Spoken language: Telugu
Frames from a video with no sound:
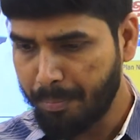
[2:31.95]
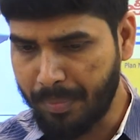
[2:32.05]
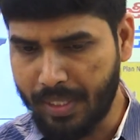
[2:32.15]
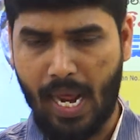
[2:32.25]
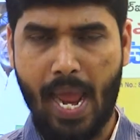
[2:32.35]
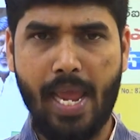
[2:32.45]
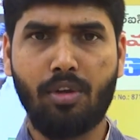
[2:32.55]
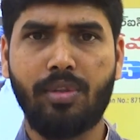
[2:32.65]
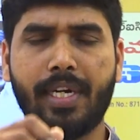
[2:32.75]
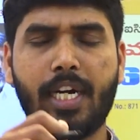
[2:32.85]
మీ
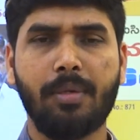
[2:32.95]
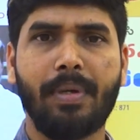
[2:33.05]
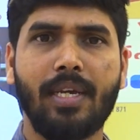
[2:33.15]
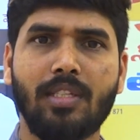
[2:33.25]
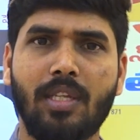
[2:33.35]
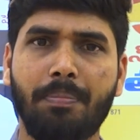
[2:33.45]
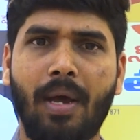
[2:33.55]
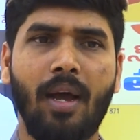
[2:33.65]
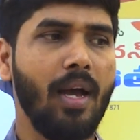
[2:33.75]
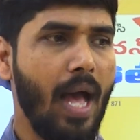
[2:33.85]
నాయకులు తిరగడానికి పనికత్తే తప్ప
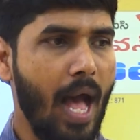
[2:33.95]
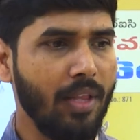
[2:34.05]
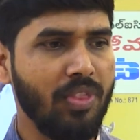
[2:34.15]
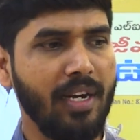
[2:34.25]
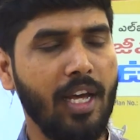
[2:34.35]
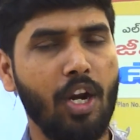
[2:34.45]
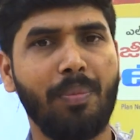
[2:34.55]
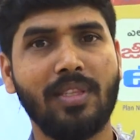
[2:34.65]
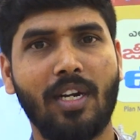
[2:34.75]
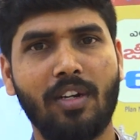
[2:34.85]
ఆ తండాలో
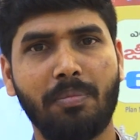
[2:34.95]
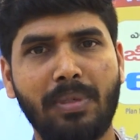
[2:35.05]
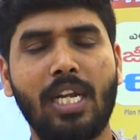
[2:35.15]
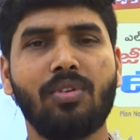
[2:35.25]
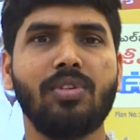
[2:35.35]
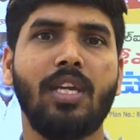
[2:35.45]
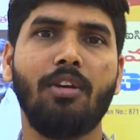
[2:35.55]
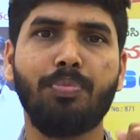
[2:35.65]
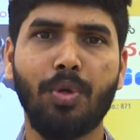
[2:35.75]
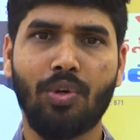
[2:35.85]
బతికేటువంటి బిడ్డలకు ఏ
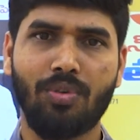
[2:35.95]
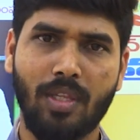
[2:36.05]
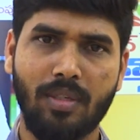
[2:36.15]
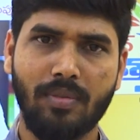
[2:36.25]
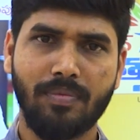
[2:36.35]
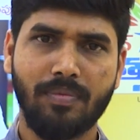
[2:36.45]
ఉపయోగం ఉంటుంది